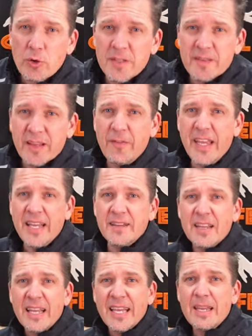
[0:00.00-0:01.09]
kurz erwähnt,
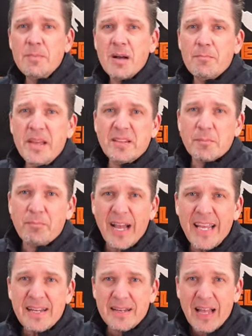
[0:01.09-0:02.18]
immer mit
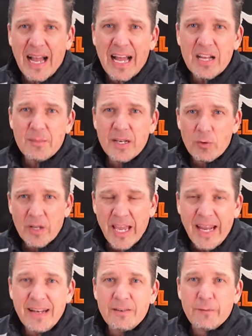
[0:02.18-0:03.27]
beiden Armen oder
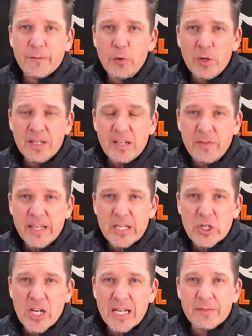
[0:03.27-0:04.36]
Händen führen den
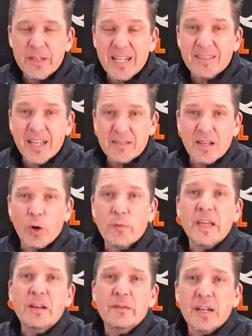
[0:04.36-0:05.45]
Winkelschleifer. Das heißt auf
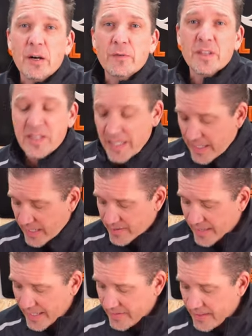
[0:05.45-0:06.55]
jeden Fall auf der sicheren
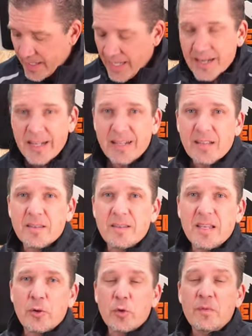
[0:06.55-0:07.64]
Seite. Nicht, dass das
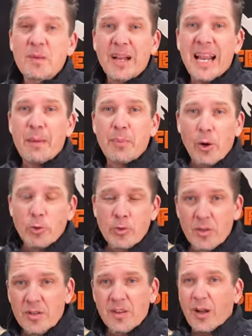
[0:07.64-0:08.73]
Ding irgendwie mal abhaut oder